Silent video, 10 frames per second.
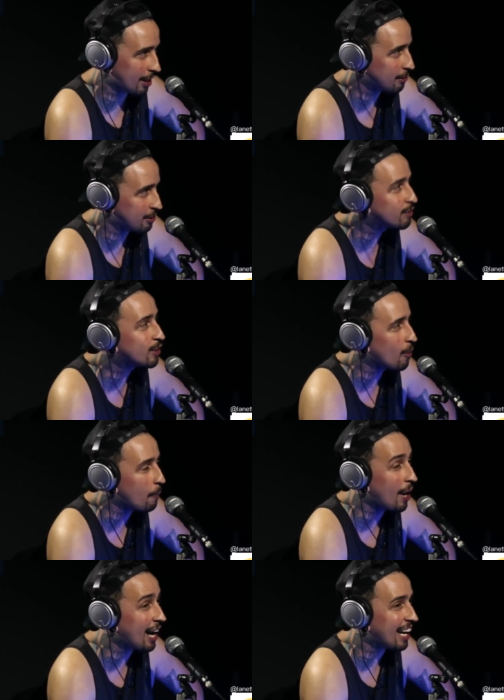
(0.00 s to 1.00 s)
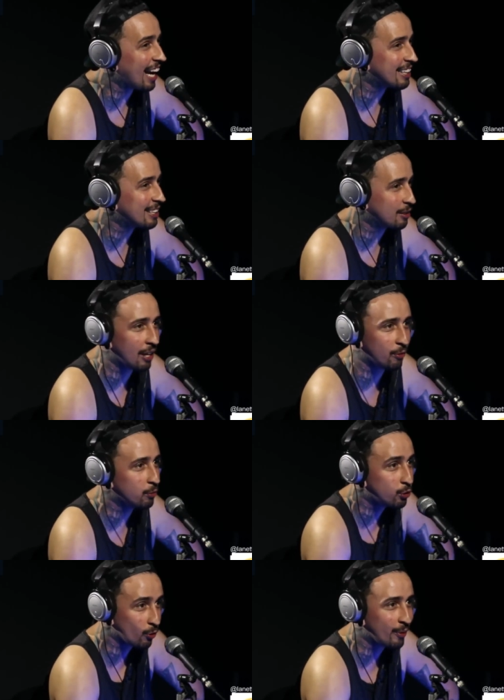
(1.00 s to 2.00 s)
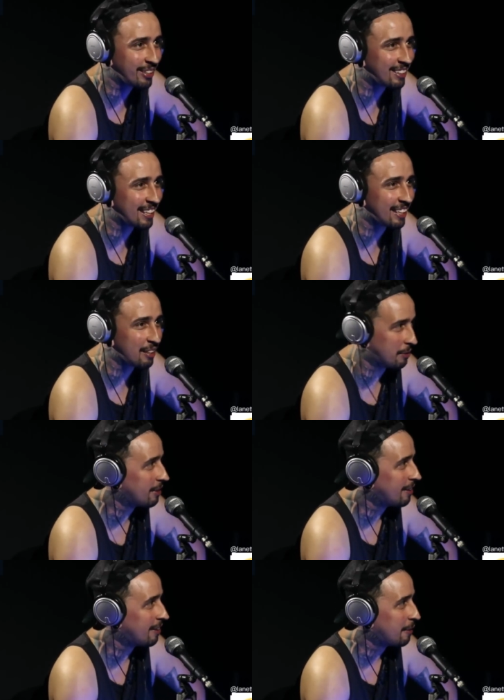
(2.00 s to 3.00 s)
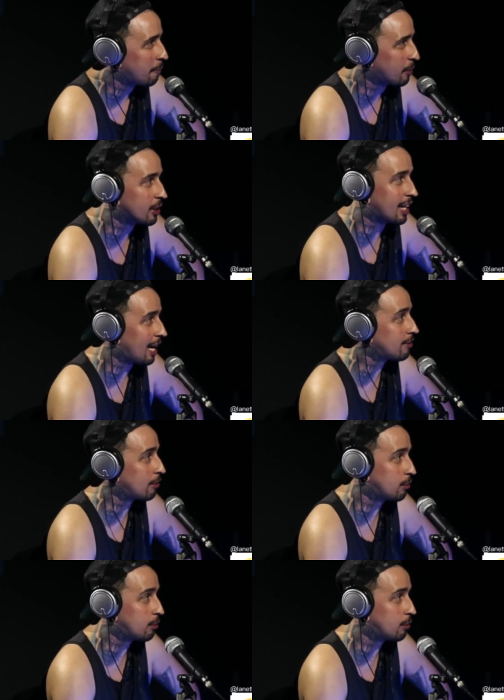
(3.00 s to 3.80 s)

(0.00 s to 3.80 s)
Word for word: Ou as luzes ficou parada o show inteiro? porque é as